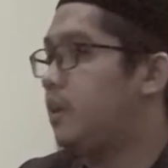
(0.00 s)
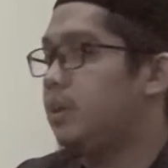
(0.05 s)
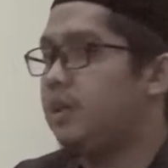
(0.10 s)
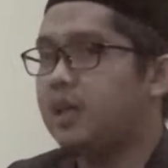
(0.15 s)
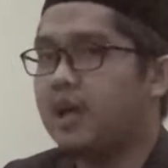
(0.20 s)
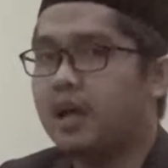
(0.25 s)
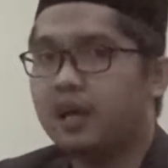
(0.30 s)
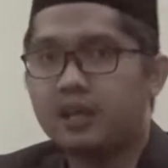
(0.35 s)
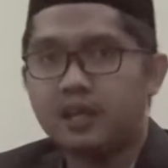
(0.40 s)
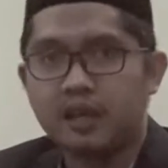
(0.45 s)

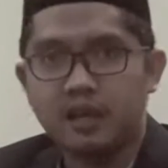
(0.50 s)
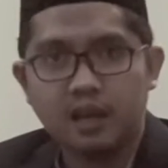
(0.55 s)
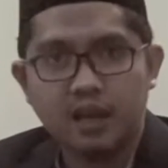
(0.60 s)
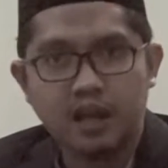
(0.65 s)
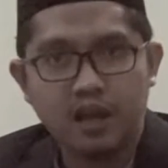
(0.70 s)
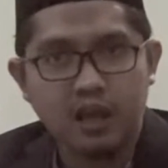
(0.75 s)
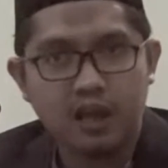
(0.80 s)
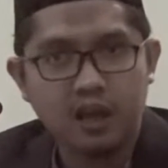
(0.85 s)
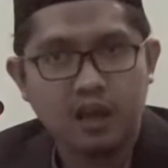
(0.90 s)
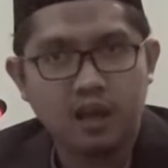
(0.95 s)

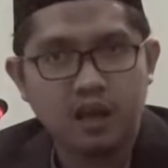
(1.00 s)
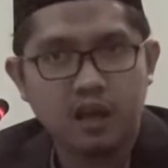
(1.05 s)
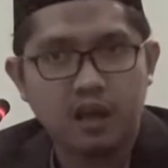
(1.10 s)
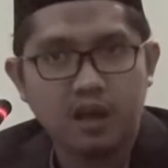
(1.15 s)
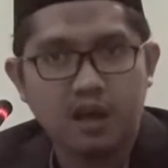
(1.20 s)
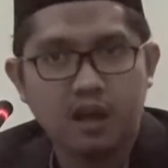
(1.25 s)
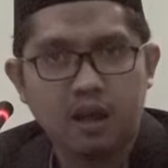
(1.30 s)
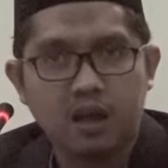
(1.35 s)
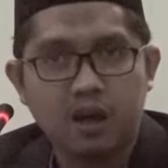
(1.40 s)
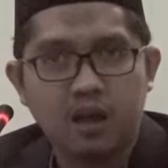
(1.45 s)
Yakinlah,
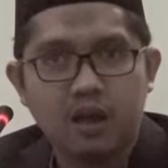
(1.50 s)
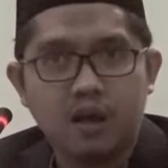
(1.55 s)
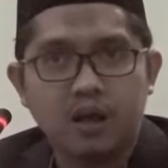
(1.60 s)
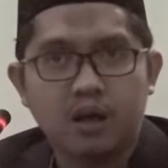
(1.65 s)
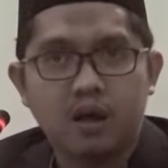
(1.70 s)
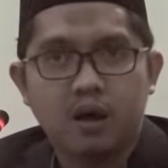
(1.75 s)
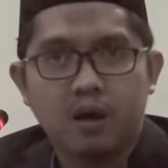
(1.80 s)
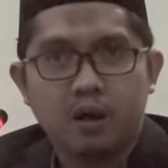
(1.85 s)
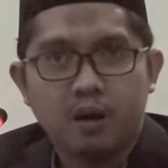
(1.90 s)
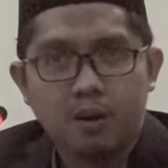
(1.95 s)

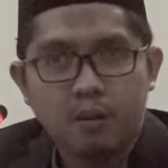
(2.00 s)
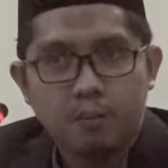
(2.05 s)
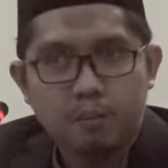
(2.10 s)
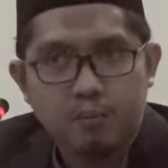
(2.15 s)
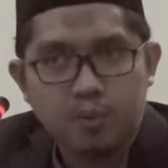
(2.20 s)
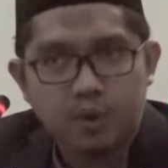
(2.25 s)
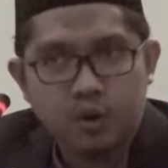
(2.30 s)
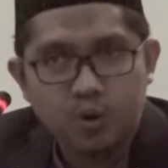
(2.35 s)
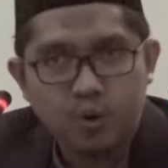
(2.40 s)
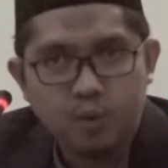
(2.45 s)

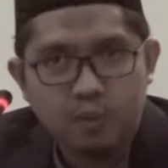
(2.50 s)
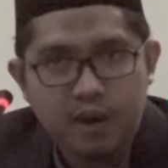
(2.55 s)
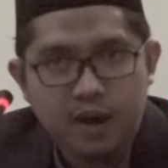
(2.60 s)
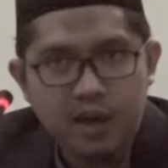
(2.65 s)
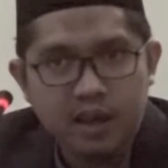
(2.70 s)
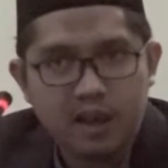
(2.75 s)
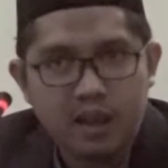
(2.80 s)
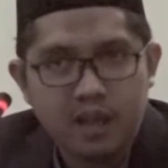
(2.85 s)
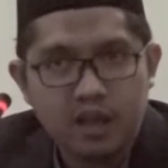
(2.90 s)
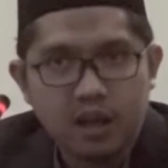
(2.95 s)

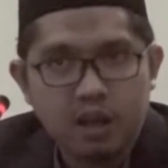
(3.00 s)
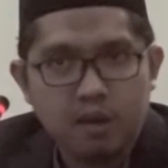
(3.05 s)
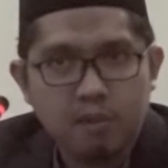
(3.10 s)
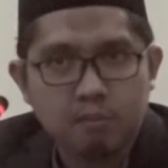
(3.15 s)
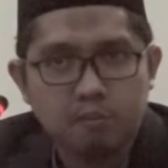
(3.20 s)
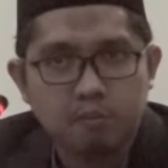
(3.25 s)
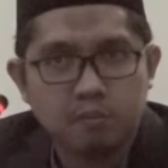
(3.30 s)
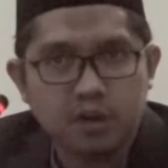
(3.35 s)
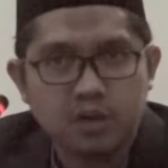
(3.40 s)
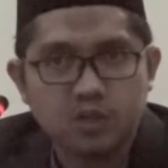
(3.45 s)

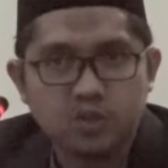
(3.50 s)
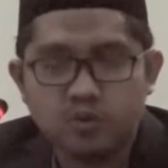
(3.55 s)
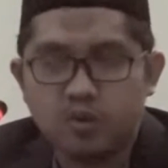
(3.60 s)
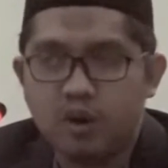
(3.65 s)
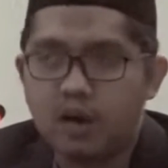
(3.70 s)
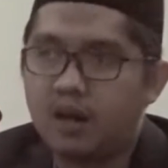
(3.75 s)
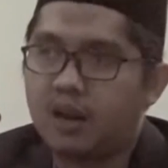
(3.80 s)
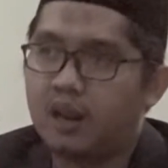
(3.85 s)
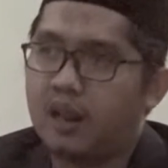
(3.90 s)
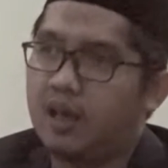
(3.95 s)
berubahlah,
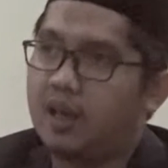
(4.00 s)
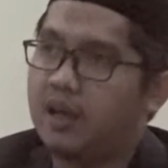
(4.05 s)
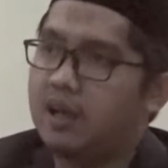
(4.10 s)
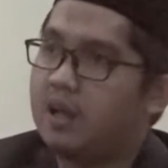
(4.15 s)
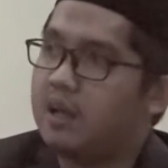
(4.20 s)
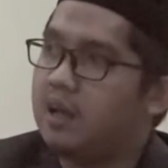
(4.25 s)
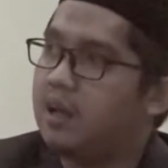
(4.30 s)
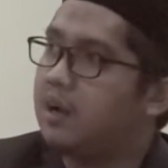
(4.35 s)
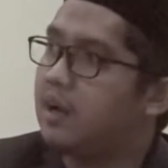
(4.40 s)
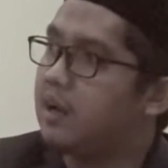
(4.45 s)
berjuanglah.
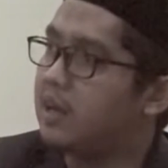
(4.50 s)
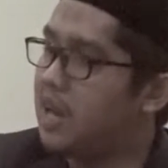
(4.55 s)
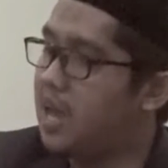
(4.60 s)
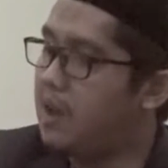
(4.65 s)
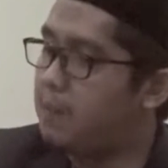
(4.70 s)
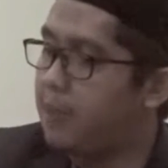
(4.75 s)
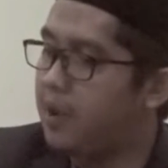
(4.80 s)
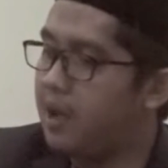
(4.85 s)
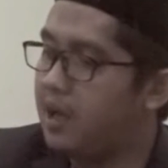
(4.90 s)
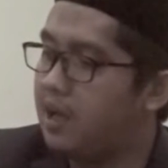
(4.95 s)

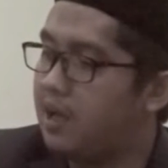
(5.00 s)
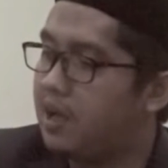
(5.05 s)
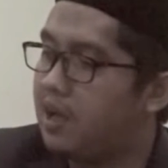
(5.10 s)
Kenapa?